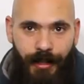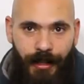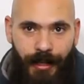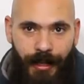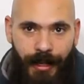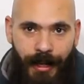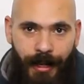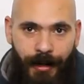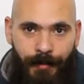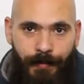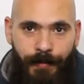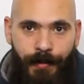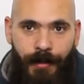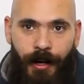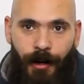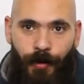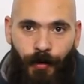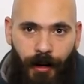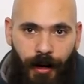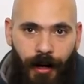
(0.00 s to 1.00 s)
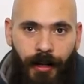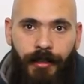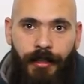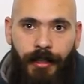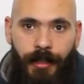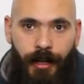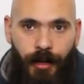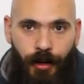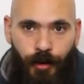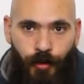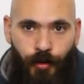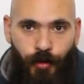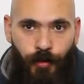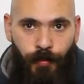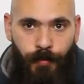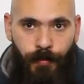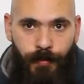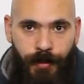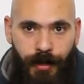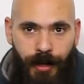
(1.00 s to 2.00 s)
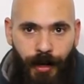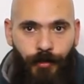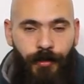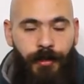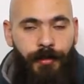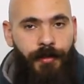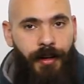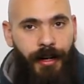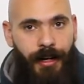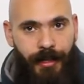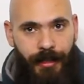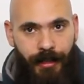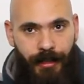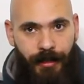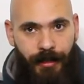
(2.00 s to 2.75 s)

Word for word: كلعب او العض كهجوم او دفاع عن